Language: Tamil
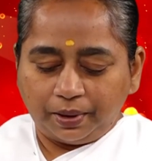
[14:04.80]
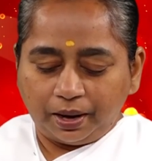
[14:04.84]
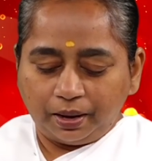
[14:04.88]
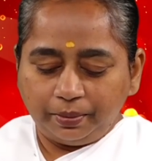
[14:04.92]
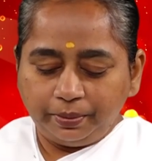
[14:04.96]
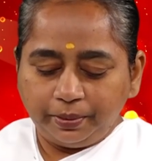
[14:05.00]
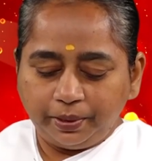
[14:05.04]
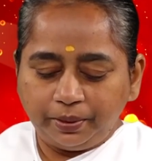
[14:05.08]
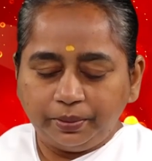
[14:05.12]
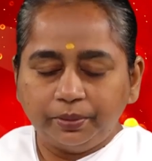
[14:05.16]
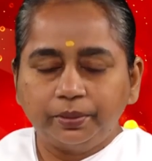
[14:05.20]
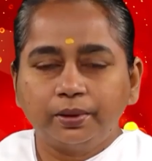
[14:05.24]

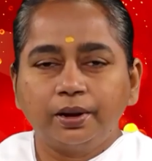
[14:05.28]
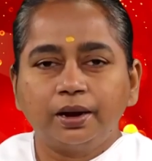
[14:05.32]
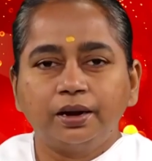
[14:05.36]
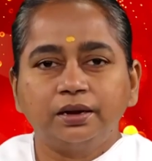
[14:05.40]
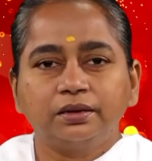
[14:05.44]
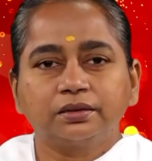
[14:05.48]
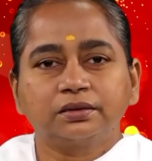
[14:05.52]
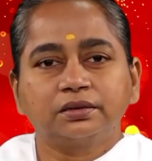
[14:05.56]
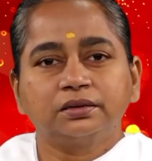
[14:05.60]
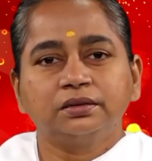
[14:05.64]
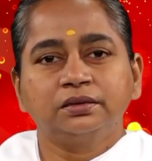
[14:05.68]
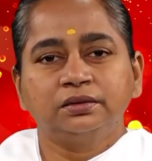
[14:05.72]
பாபா
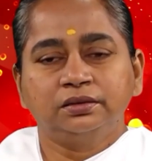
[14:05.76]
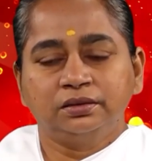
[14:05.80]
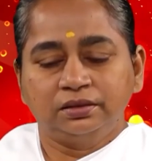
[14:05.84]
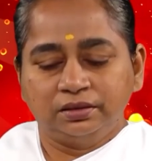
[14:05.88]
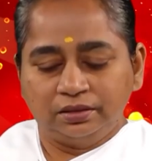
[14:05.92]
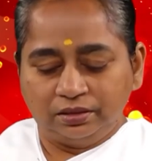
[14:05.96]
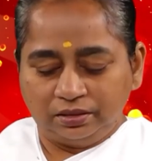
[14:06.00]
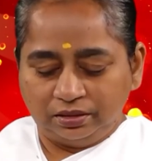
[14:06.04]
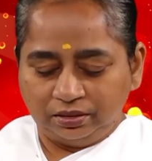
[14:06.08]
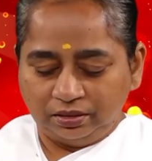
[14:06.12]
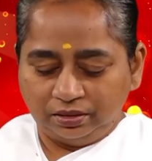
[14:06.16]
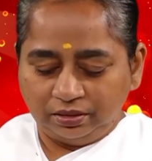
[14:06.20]
உங்களுக்கு
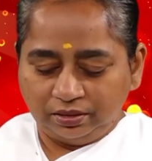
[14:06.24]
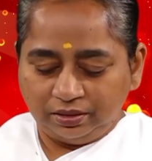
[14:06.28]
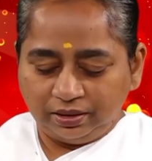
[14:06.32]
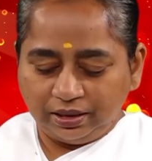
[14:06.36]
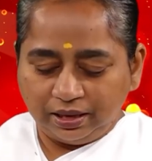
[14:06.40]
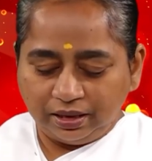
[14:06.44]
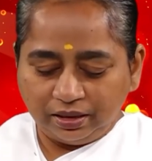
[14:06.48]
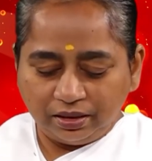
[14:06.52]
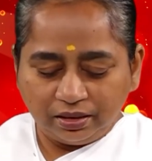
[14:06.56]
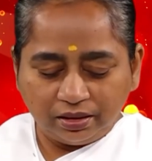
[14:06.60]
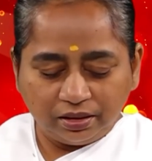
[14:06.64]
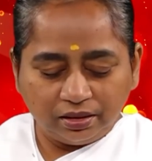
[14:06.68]

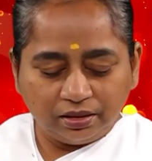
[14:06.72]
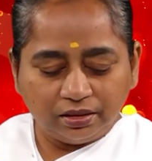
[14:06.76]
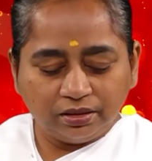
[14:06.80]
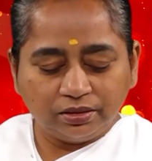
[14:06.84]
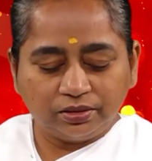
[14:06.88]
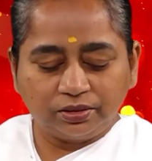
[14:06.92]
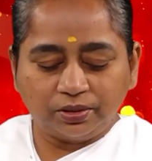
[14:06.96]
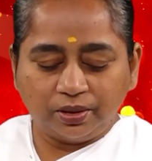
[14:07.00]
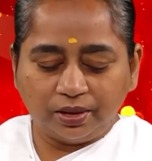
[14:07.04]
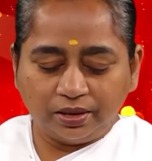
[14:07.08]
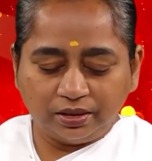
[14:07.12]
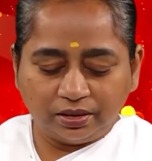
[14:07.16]
என்னென்ன
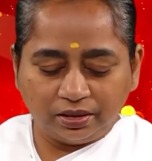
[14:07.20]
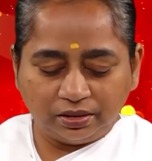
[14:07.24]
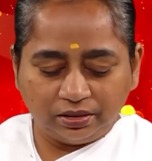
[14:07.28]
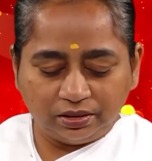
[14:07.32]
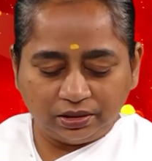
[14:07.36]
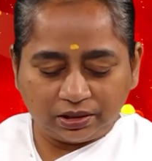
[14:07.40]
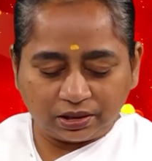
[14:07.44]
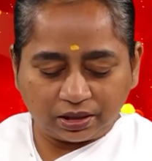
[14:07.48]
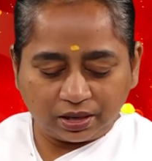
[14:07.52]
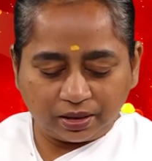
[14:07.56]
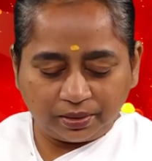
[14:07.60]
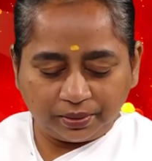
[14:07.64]

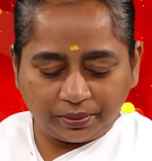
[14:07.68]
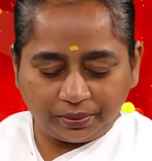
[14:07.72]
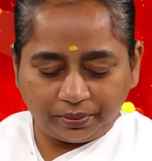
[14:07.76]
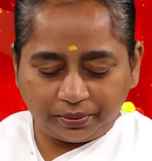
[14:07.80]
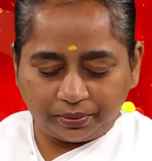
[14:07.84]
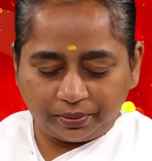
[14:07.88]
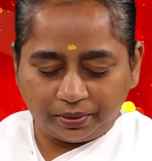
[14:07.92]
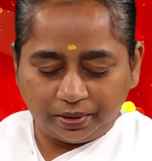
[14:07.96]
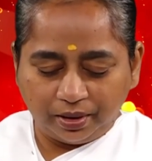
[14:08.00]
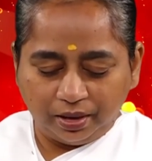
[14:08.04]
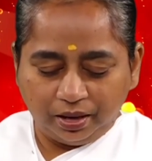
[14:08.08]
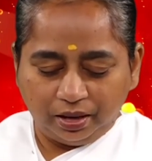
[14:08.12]
சொல்கின்றாரோ
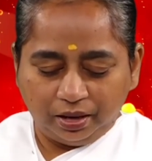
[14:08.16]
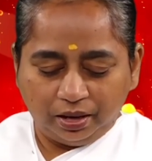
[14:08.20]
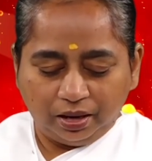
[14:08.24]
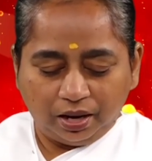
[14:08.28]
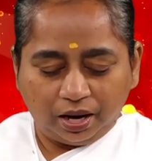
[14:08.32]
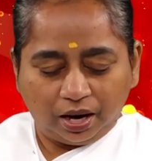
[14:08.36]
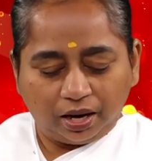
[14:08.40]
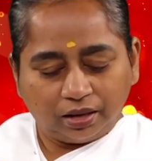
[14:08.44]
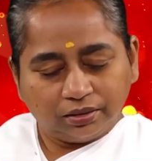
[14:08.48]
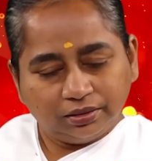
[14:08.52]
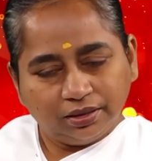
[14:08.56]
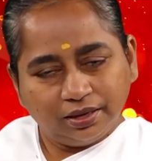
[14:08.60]

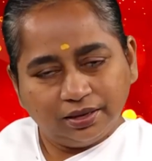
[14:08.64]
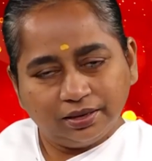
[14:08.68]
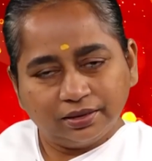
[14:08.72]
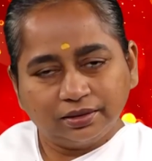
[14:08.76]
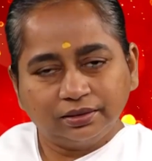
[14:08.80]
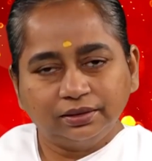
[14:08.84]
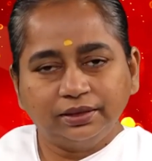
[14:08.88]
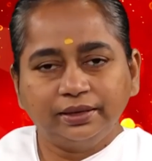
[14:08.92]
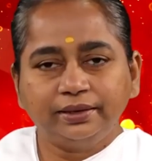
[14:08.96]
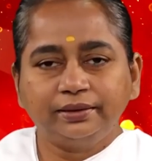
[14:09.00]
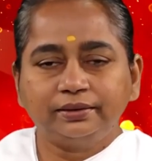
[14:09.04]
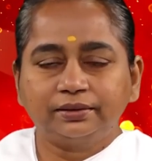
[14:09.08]

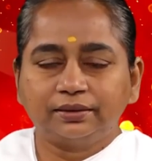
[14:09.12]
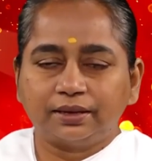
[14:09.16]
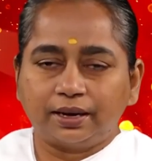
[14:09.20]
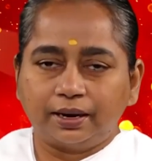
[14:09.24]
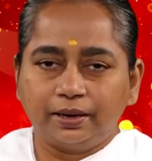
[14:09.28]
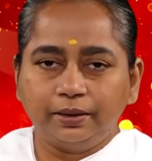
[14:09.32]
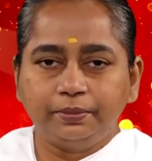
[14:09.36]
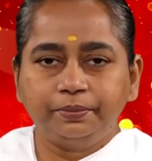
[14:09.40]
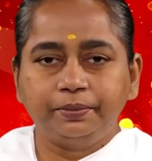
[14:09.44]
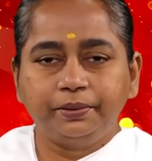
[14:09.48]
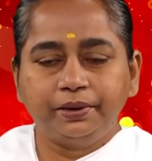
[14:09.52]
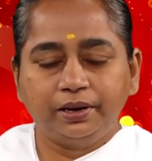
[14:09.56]
அதிலிருந்து
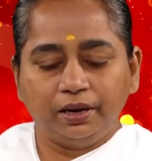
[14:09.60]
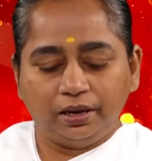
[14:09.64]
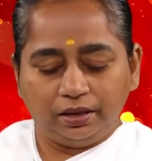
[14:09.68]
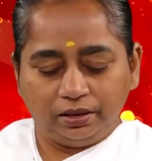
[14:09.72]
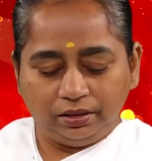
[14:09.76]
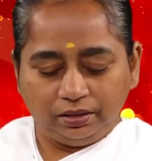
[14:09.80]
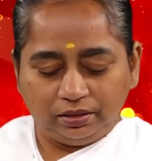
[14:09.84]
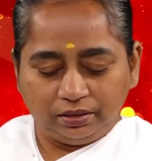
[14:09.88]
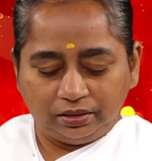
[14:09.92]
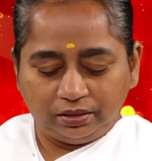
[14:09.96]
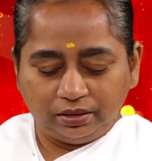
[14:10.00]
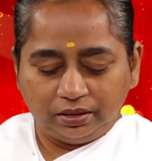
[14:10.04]

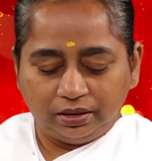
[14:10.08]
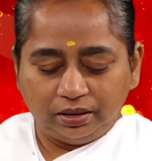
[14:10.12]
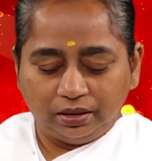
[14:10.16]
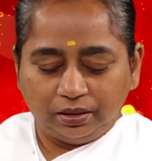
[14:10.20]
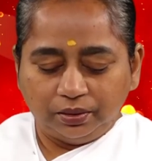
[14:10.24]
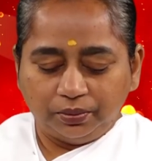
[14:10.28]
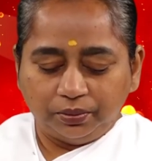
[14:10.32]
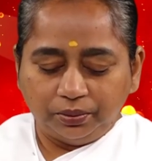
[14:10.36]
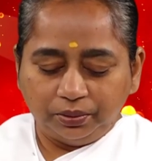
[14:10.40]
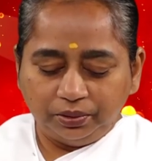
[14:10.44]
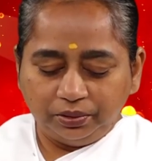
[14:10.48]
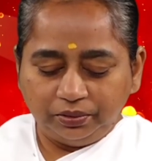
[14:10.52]
தலைப்புகளை
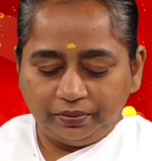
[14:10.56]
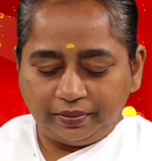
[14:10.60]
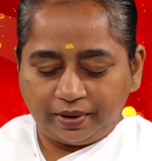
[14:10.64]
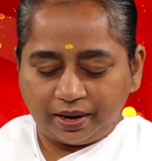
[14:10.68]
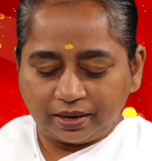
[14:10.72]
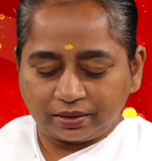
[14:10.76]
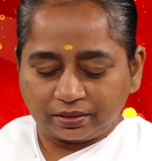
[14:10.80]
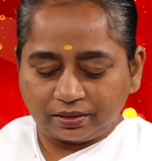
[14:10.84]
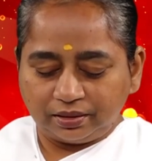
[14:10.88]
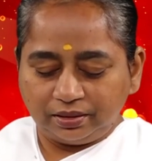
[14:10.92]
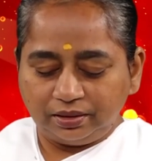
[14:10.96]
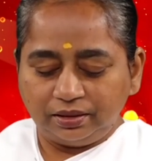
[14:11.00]

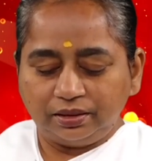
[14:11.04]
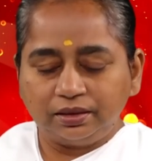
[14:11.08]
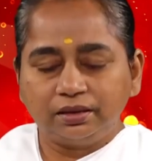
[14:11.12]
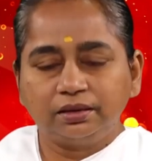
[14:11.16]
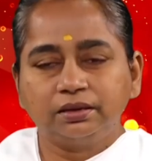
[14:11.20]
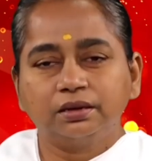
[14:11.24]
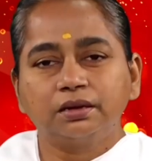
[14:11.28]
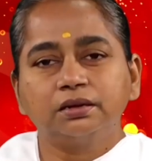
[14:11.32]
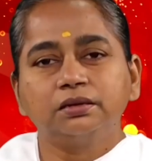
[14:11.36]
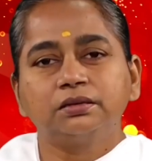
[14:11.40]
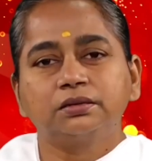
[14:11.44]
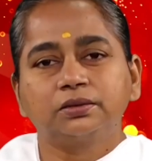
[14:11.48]
உருவாக்கி
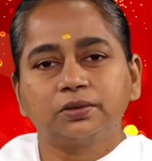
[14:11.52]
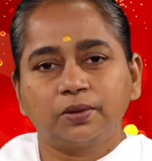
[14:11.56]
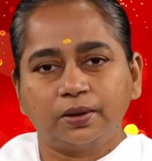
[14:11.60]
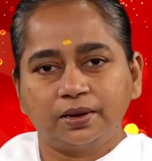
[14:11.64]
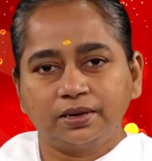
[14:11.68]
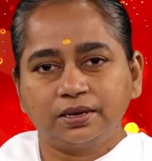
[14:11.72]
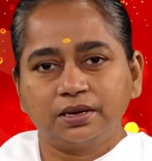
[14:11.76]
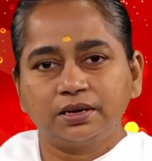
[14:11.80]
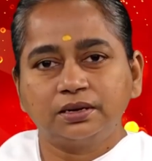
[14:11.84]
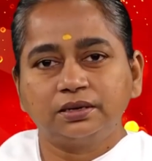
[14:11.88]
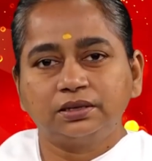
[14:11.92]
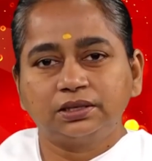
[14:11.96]
நீங்கள்
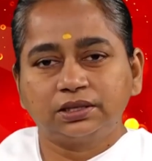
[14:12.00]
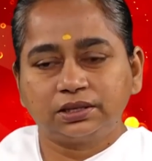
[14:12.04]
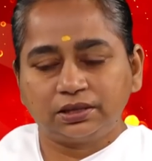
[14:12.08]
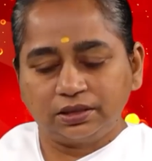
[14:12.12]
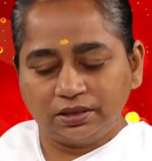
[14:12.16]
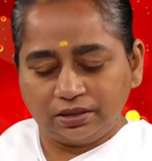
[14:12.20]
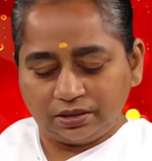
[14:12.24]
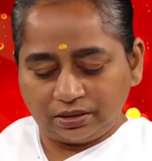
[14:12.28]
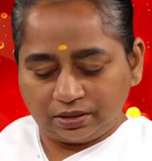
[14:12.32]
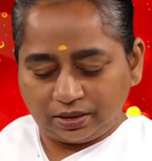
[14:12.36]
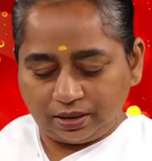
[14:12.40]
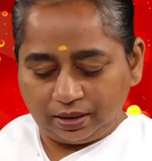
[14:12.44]

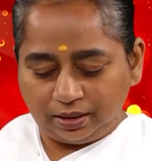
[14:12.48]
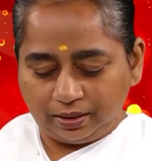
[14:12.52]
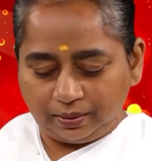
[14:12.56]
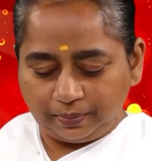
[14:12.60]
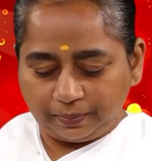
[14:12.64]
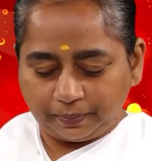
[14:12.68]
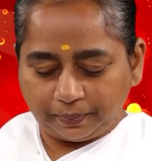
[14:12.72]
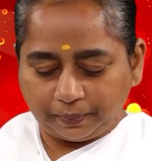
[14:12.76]
சொல்கின்றீர்கள்